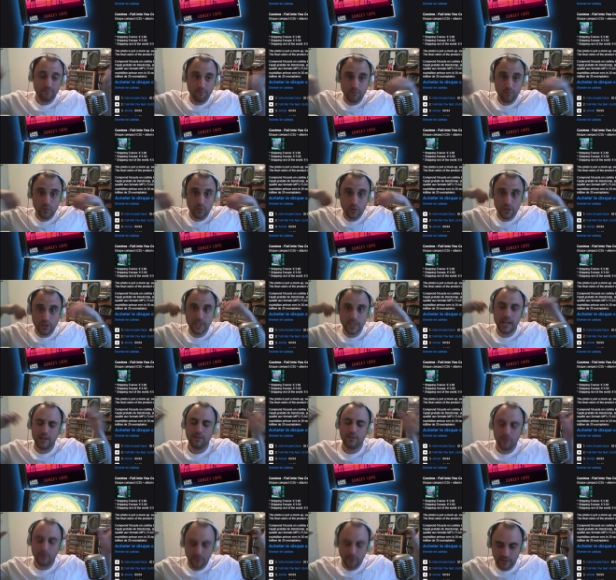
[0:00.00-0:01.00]
je
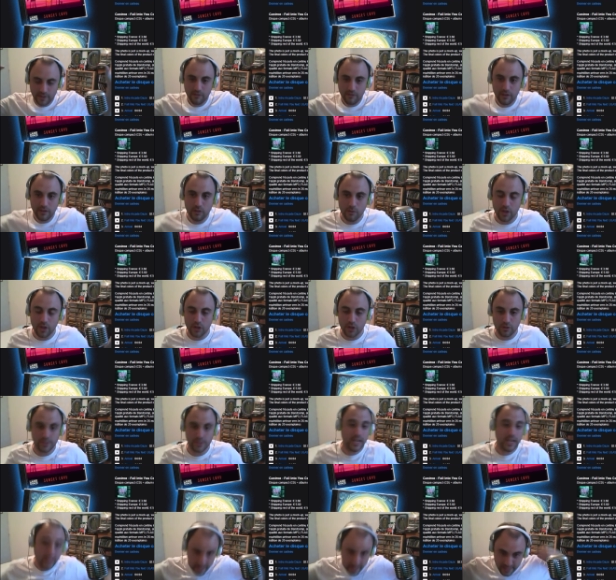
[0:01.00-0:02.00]
dirais, en fait, en fin de manga, je
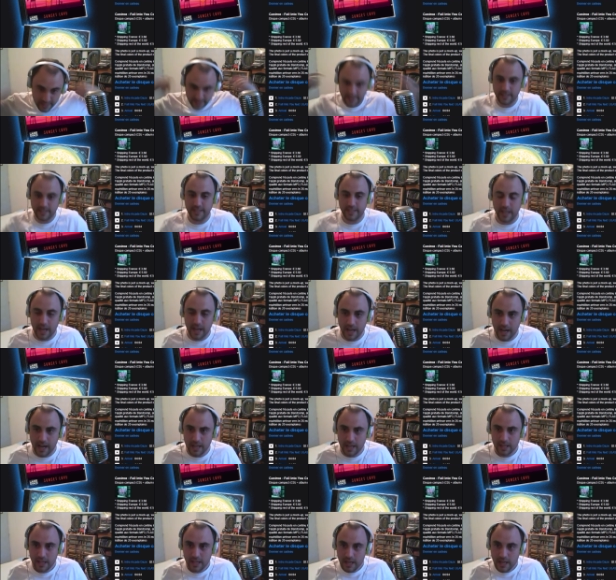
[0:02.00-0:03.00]
dirais
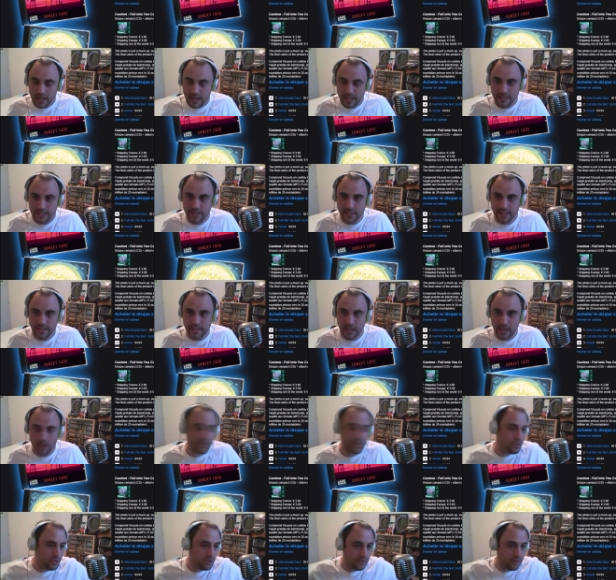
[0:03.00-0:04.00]
Isekai. Isekai
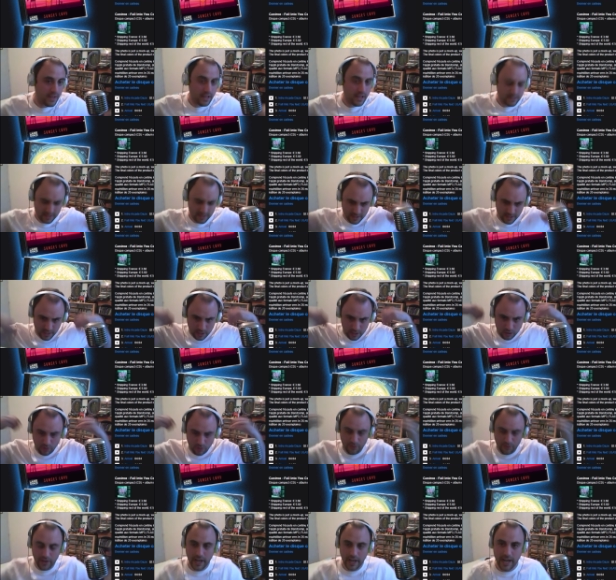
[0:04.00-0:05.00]
dans un univers Street
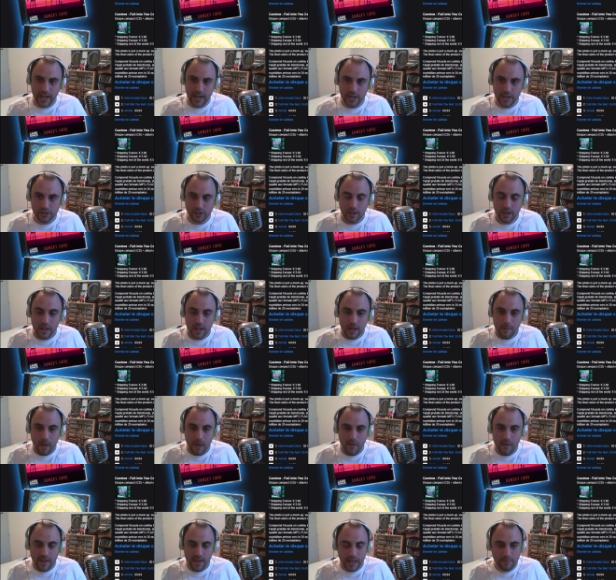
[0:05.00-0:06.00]
of Rage, mais
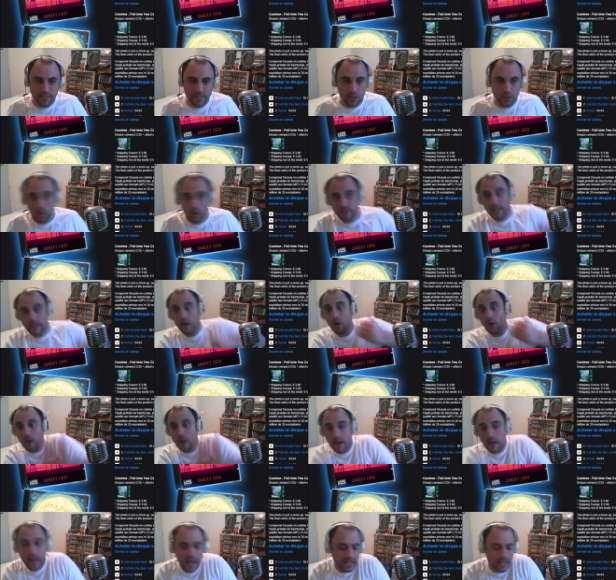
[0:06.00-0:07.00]
avec un petit côté
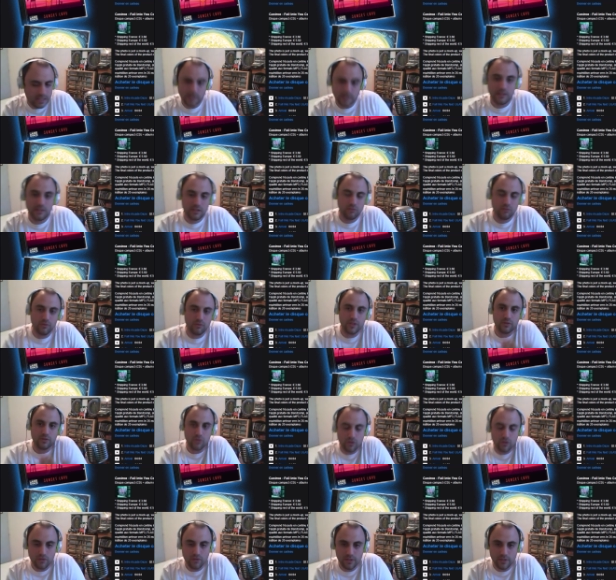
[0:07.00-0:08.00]
roguelike, si vous voyez ce
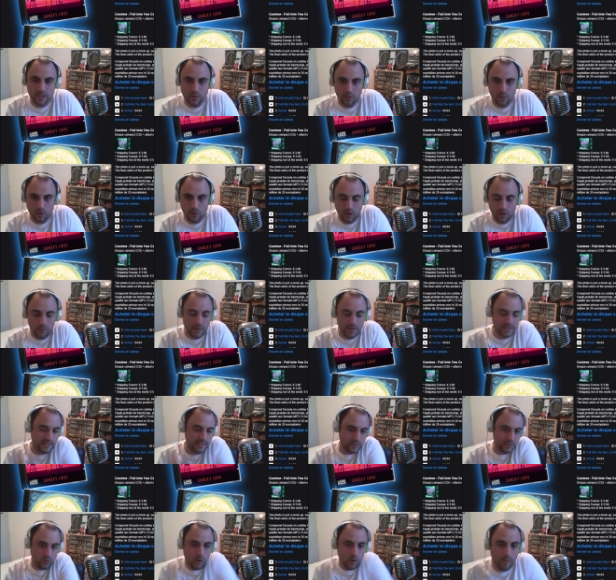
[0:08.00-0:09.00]
que je veux dire. Donc, on a au moins ces
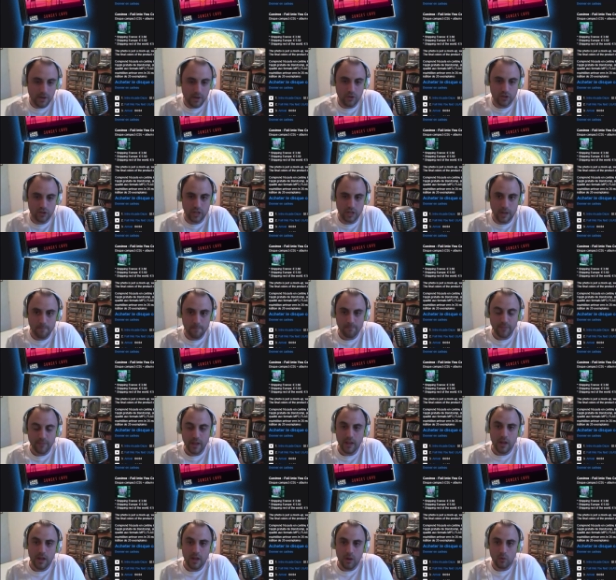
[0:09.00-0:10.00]
trois mélanges-là.
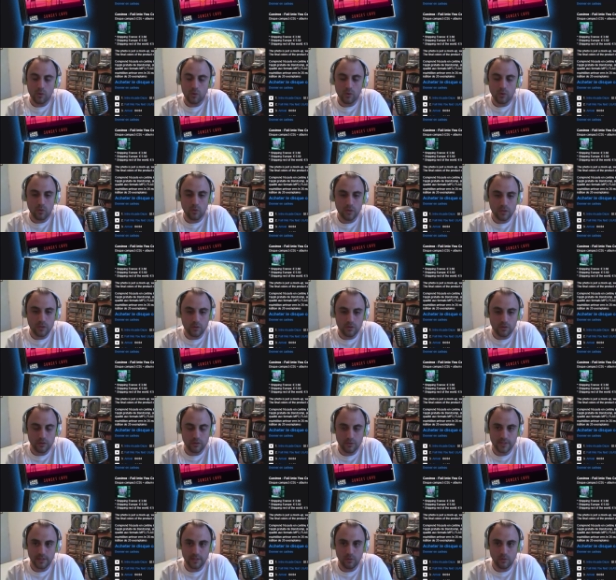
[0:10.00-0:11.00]
On est donc
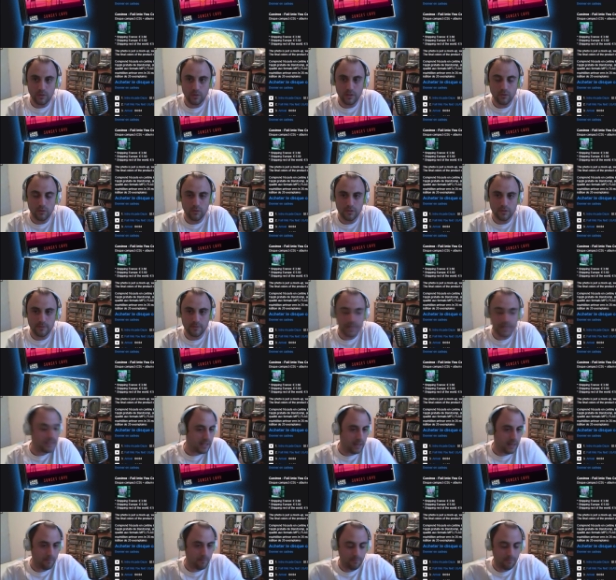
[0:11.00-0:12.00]
dans, on est donc dans cette.
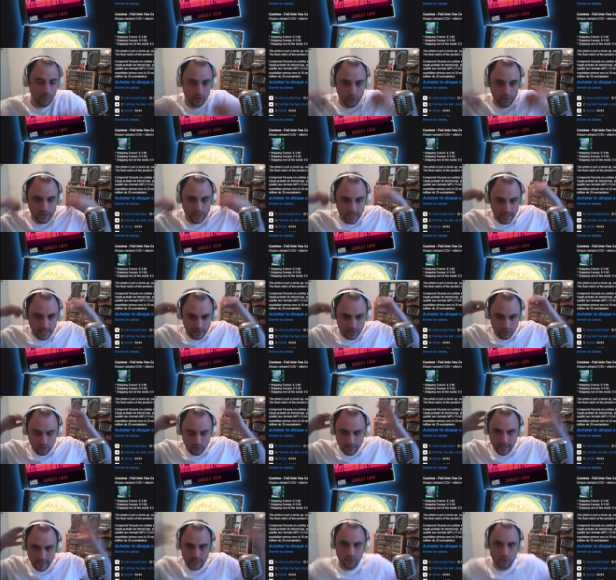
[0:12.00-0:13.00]
Alors, je dirais, si je
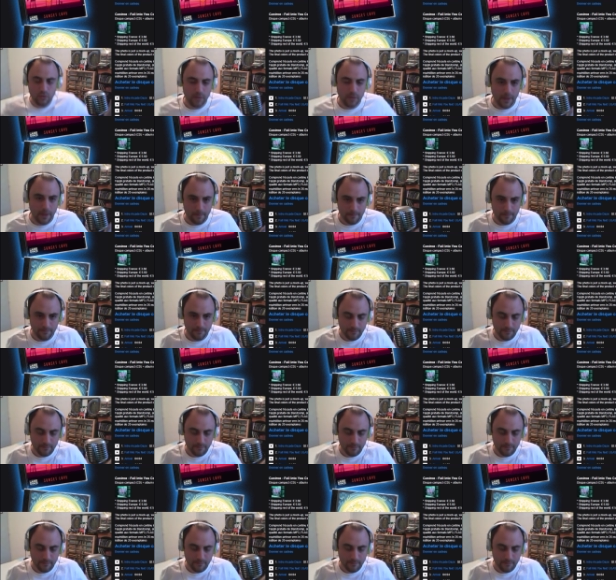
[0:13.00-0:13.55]
vais résumer